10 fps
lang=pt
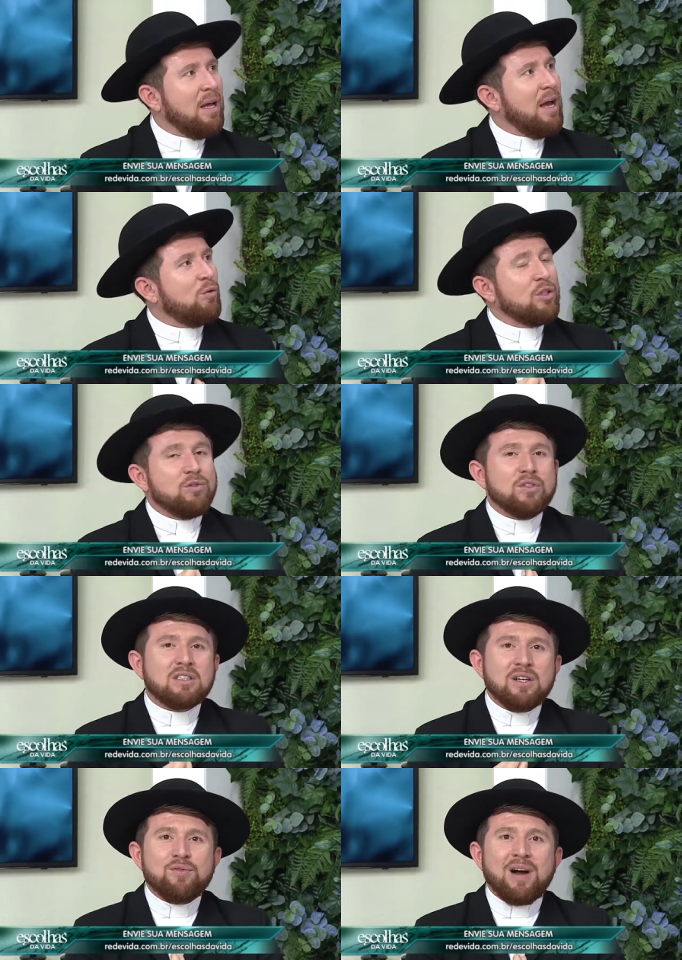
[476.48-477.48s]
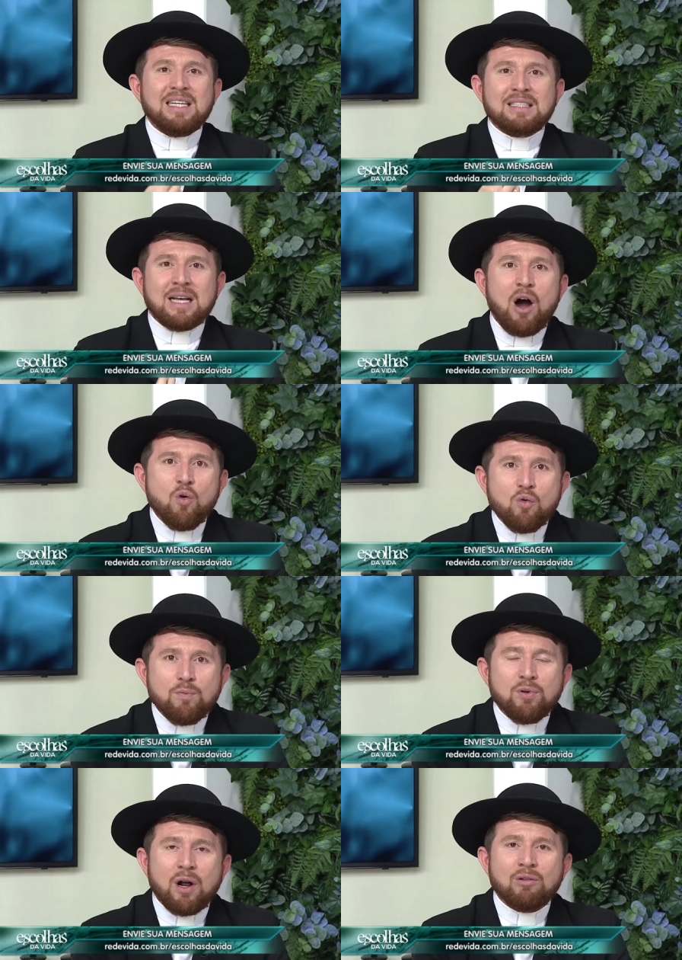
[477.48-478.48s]
é quando você faz algo
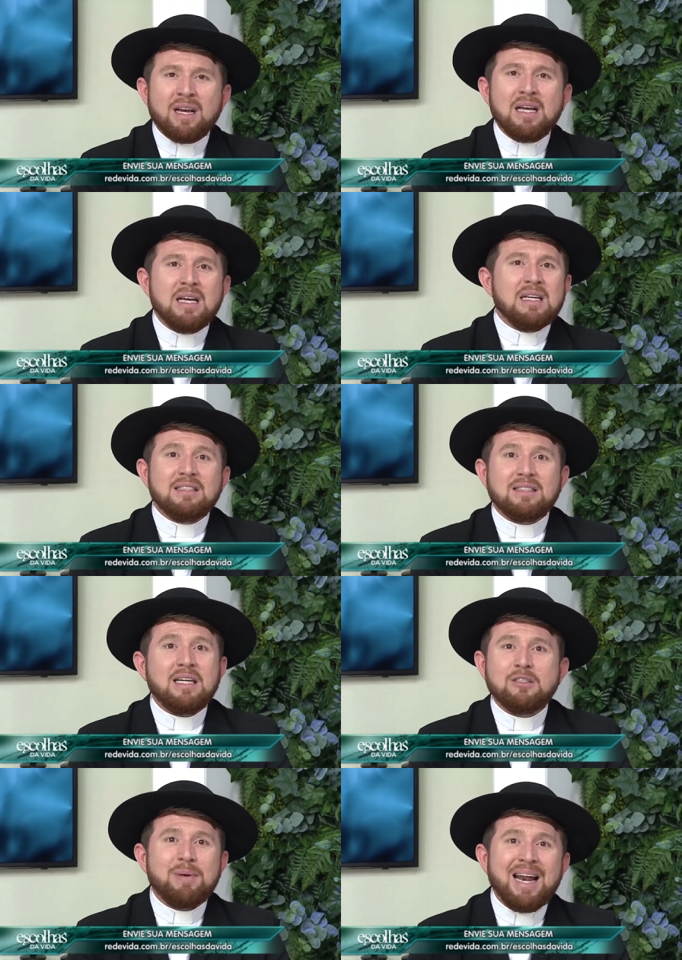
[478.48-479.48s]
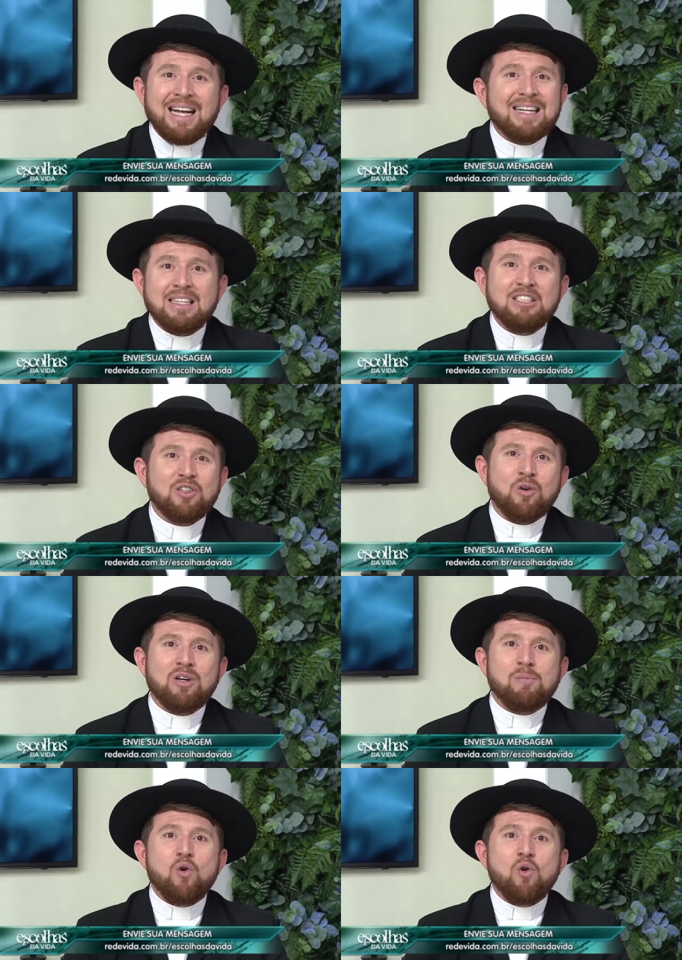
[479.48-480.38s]
por alguém sem esperar nada em troca,